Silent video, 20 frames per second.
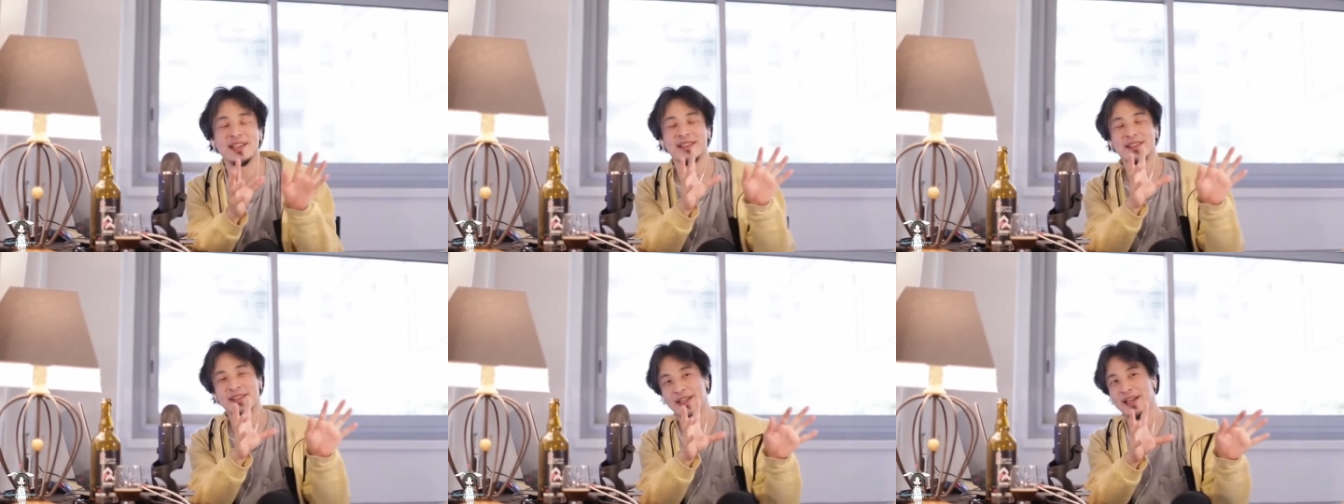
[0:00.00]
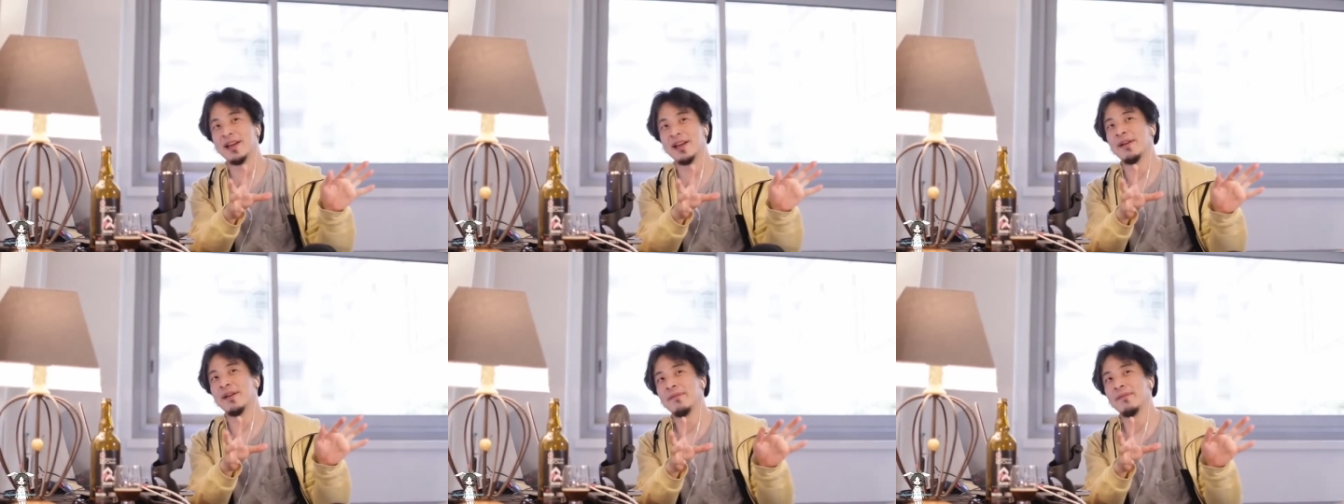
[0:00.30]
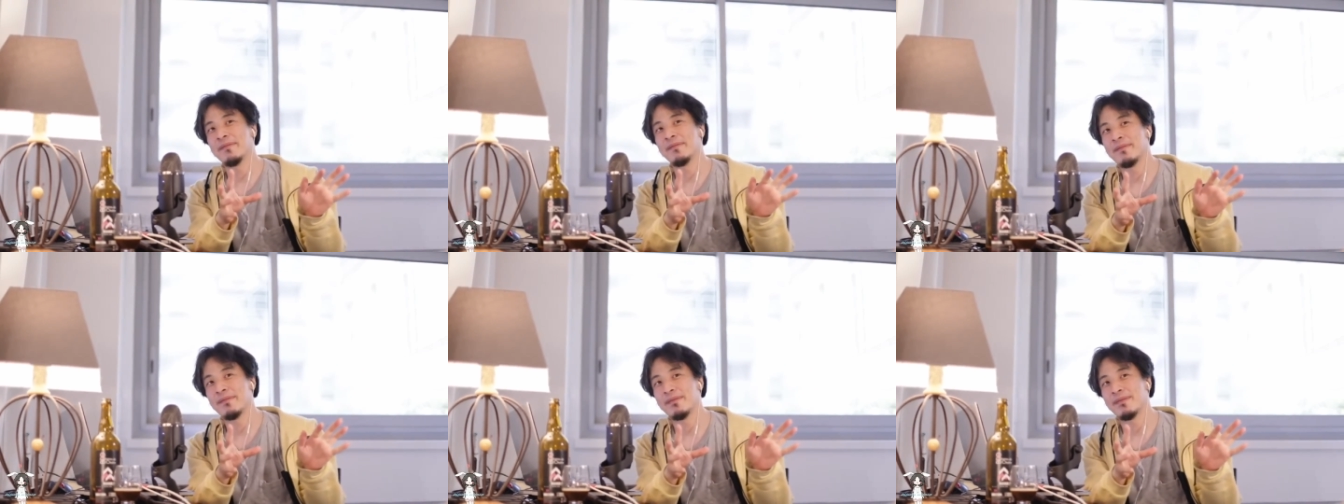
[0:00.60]
て、
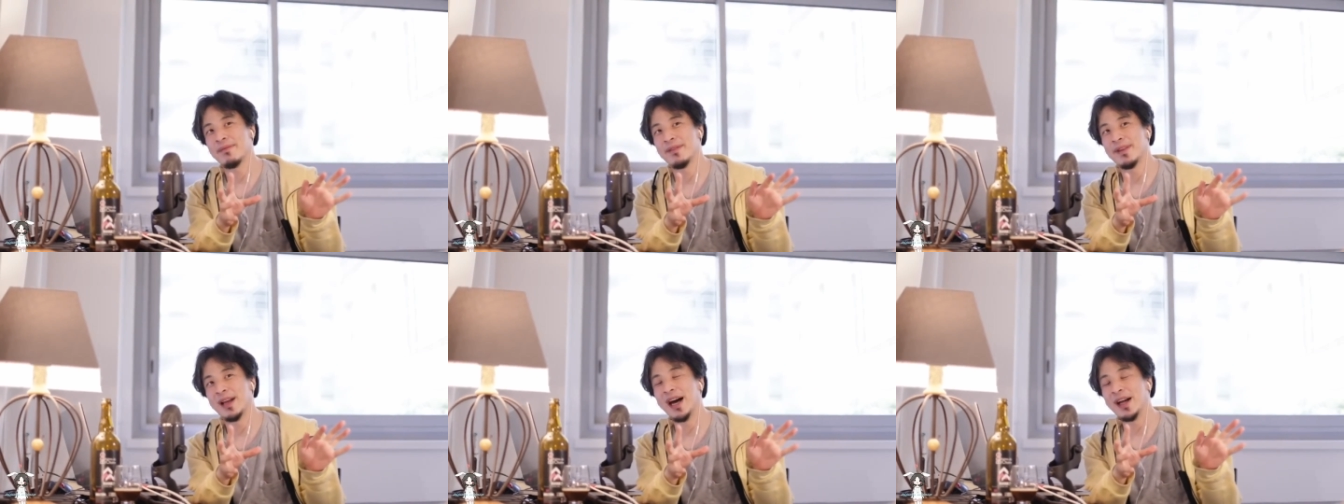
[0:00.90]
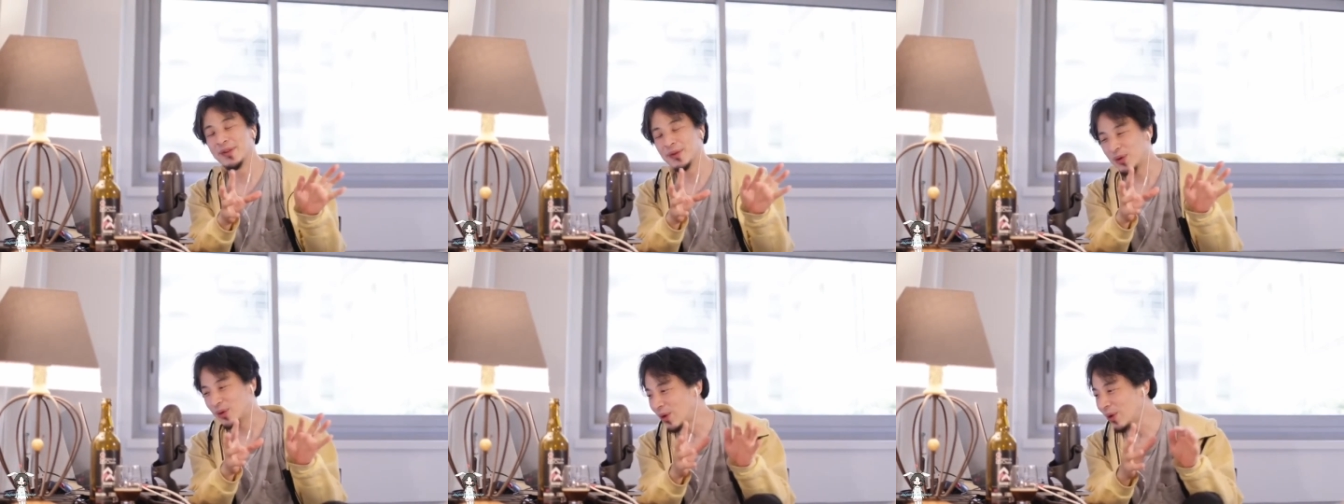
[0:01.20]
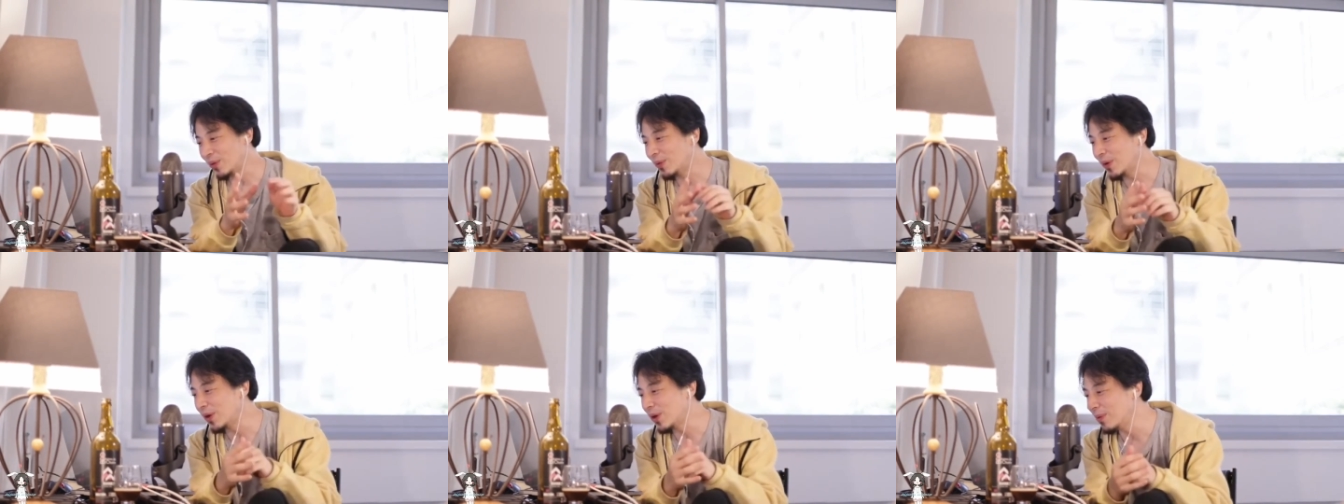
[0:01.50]
あの、ほ
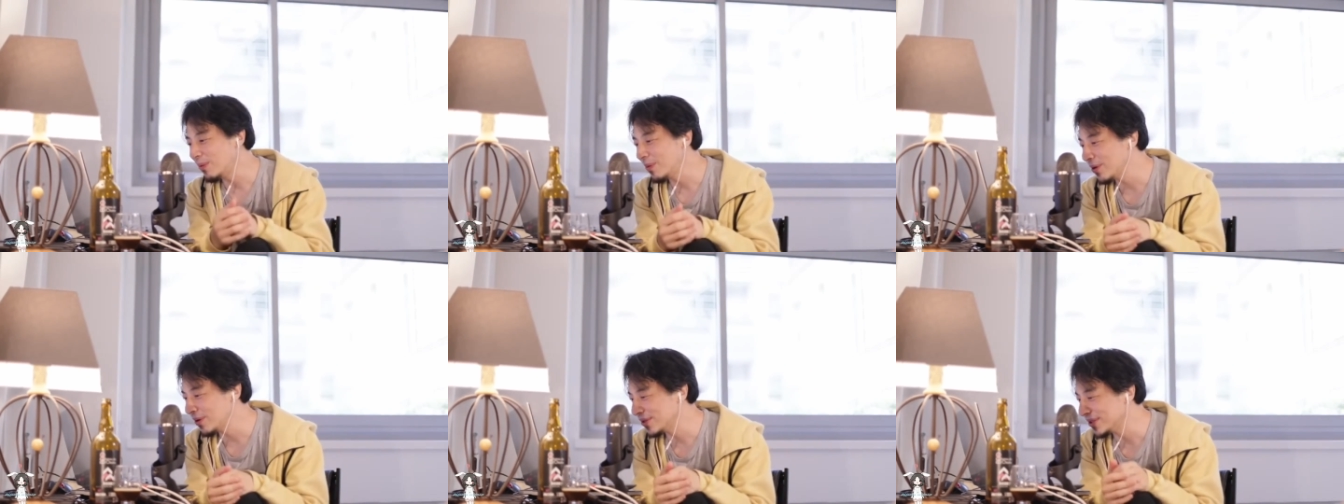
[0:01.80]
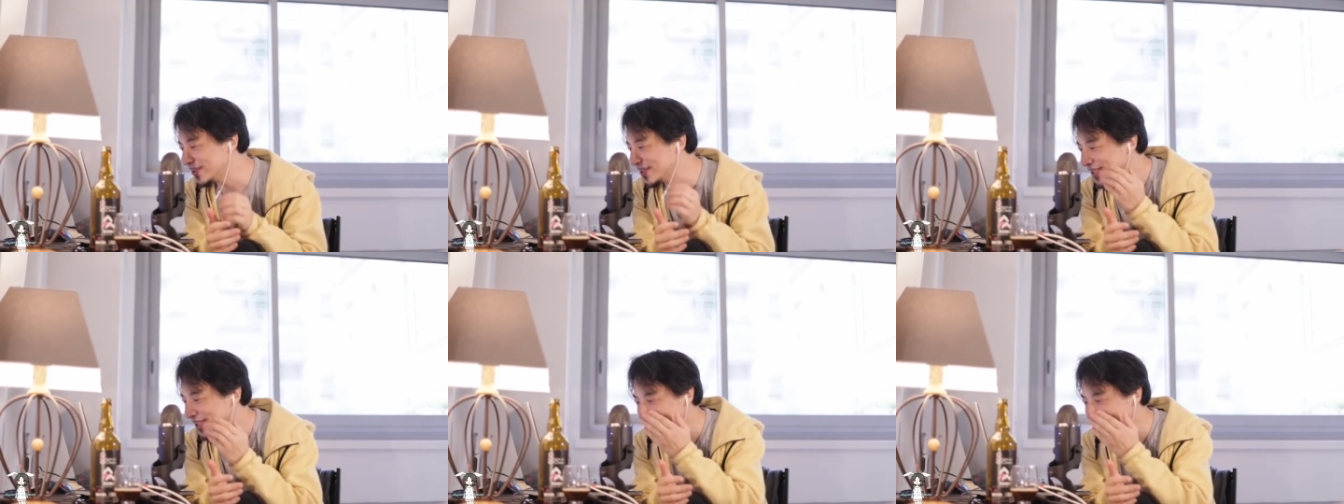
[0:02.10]
ぼほぼ人